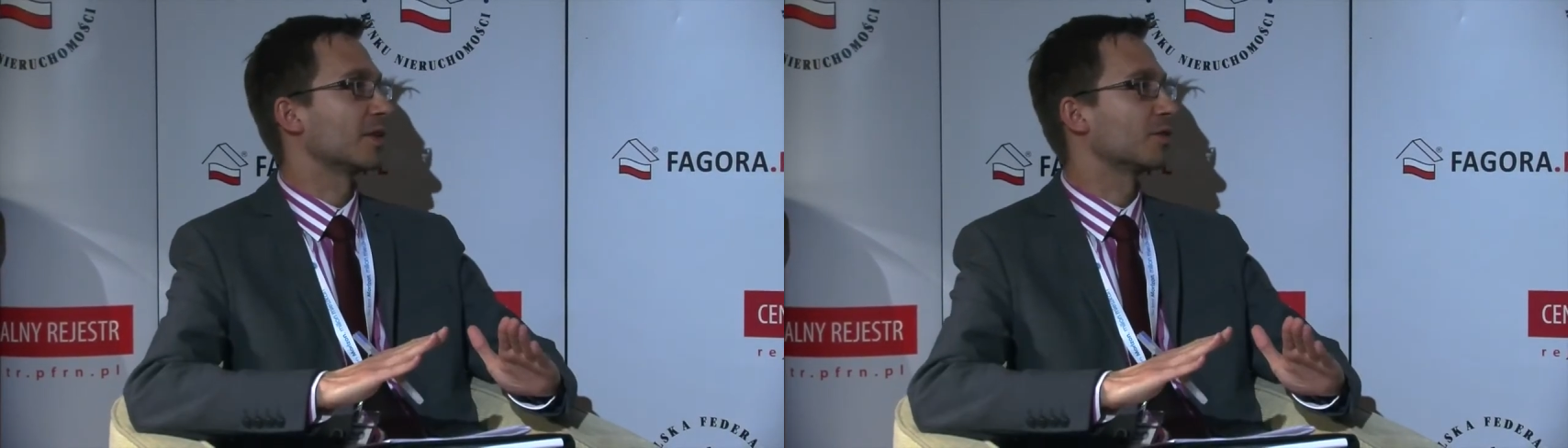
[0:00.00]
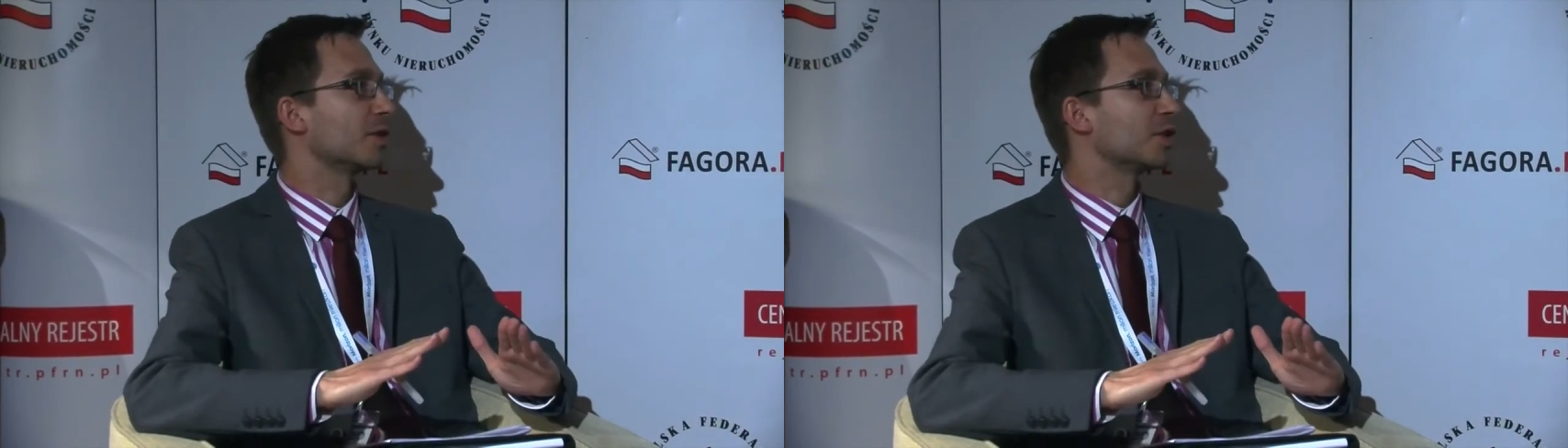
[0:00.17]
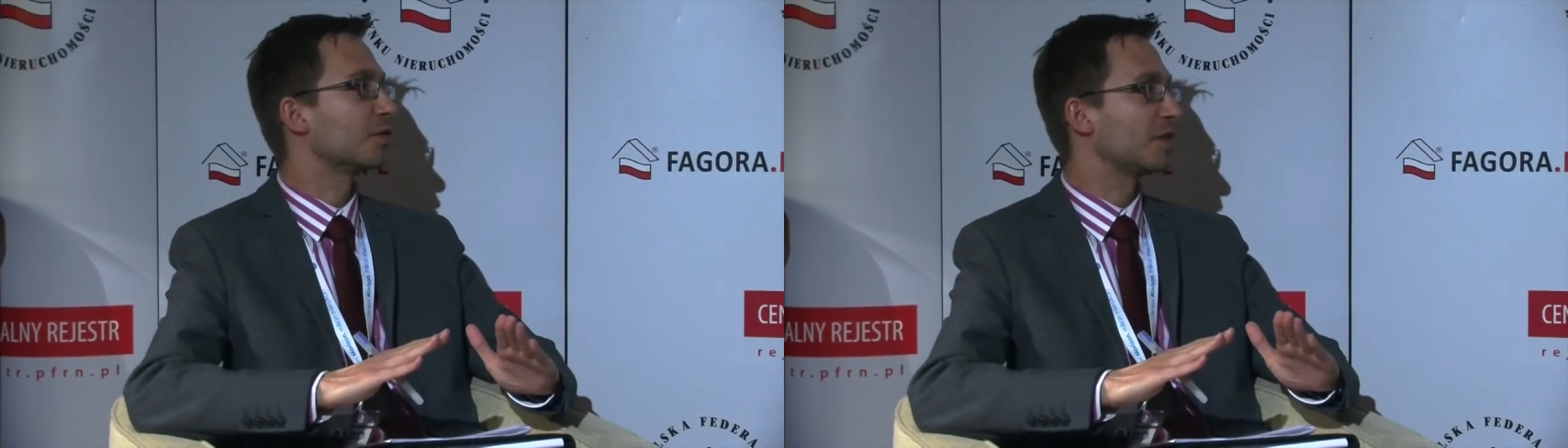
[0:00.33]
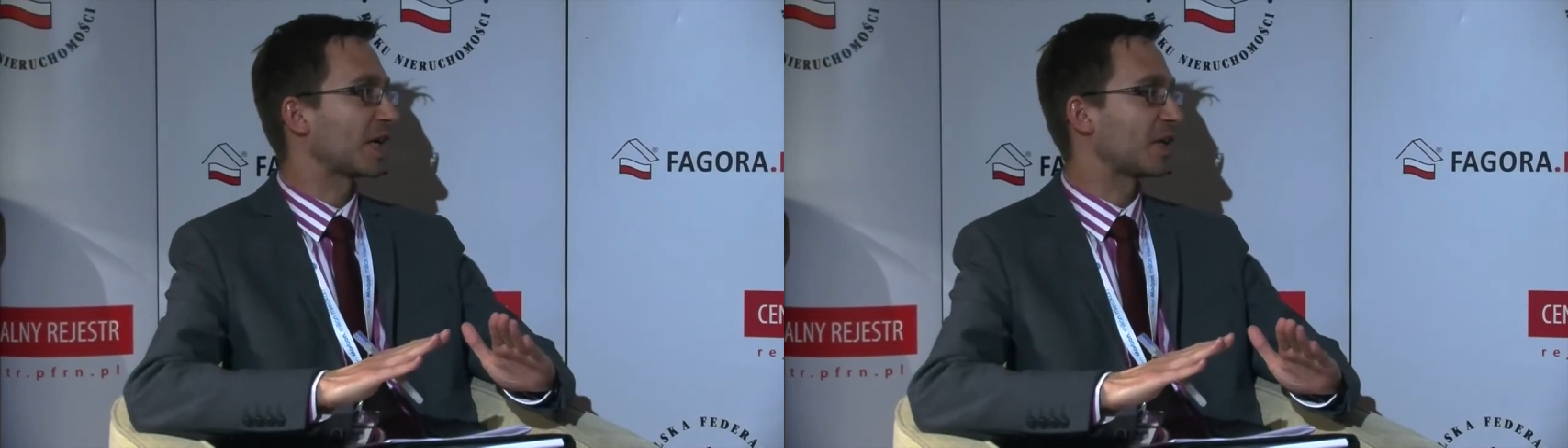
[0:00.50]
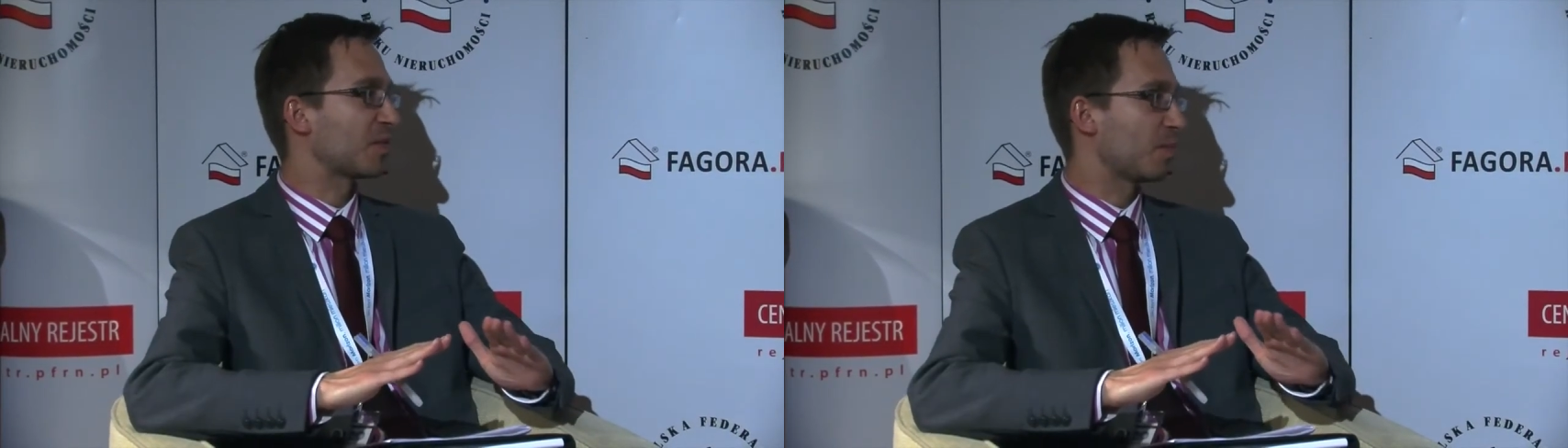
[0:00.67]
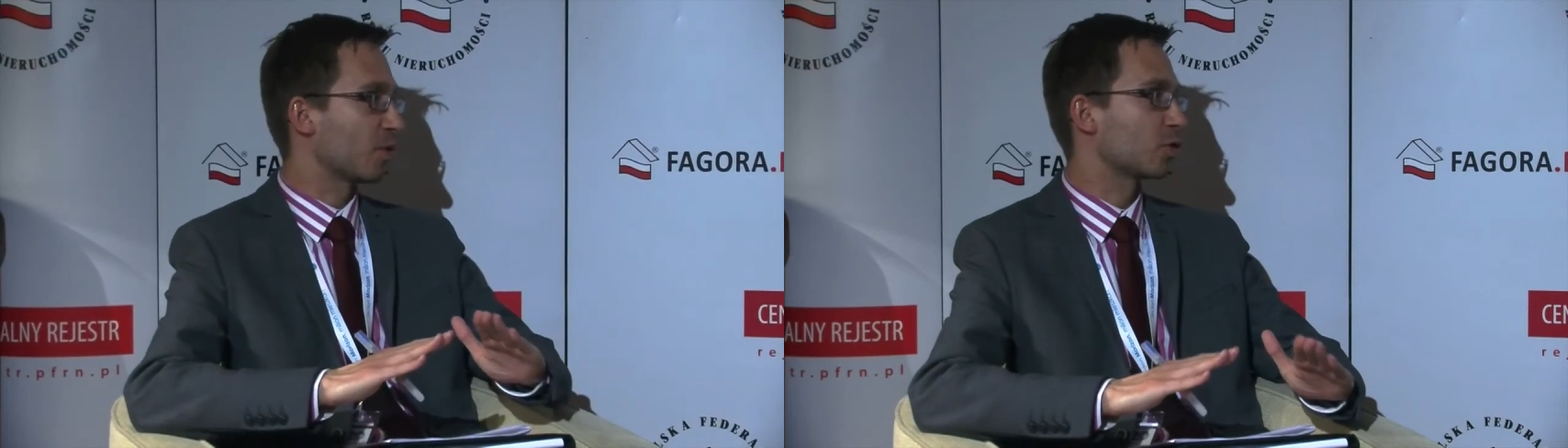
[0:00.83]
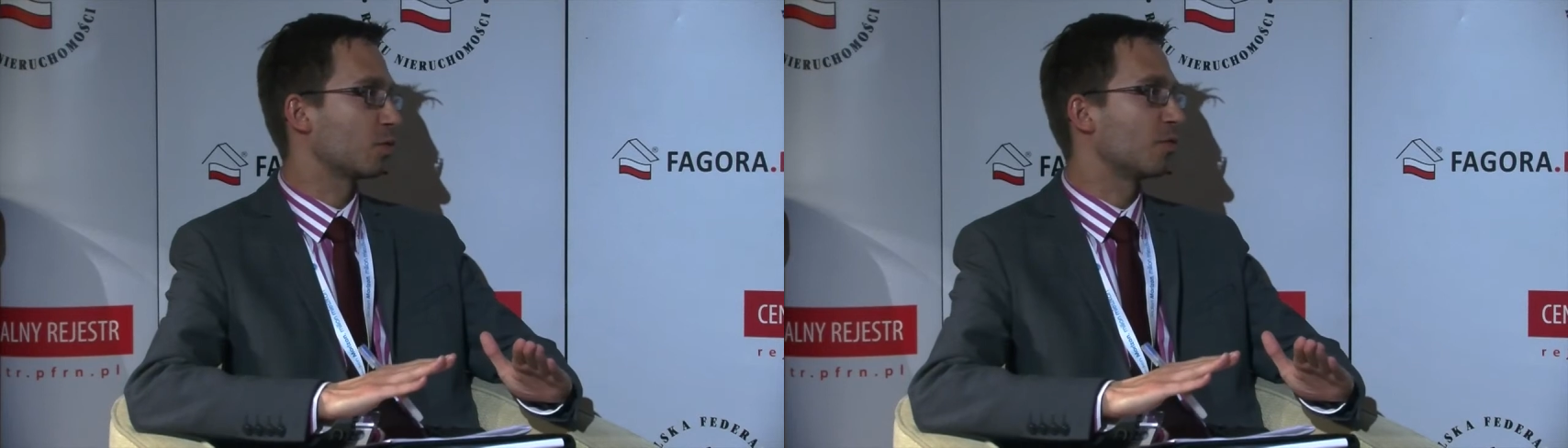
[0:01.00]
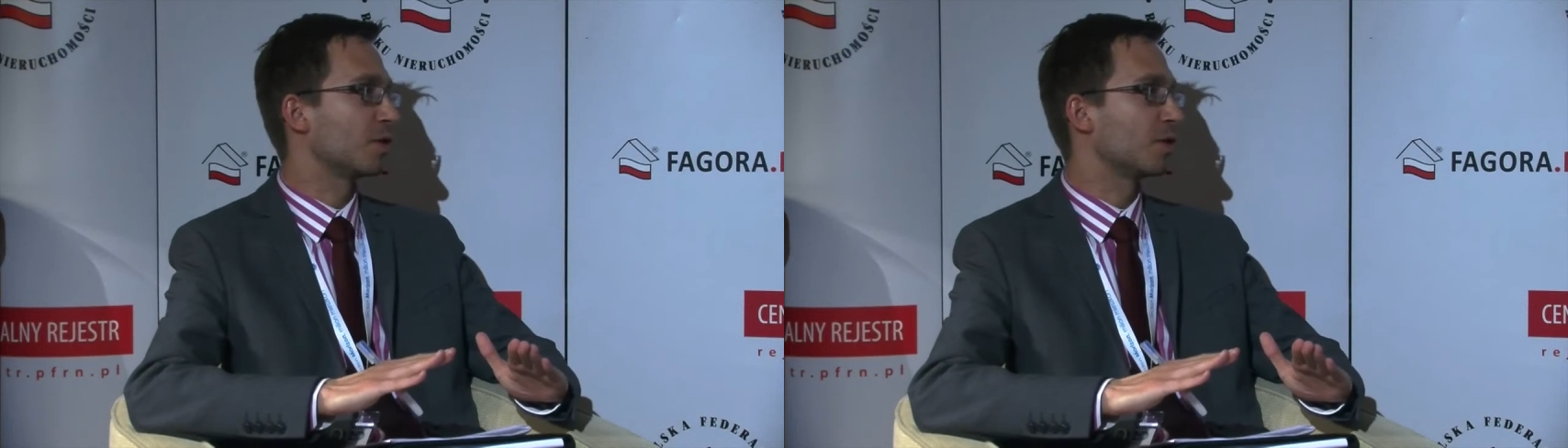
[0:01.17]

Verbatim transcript: to znaczy w jaki sposób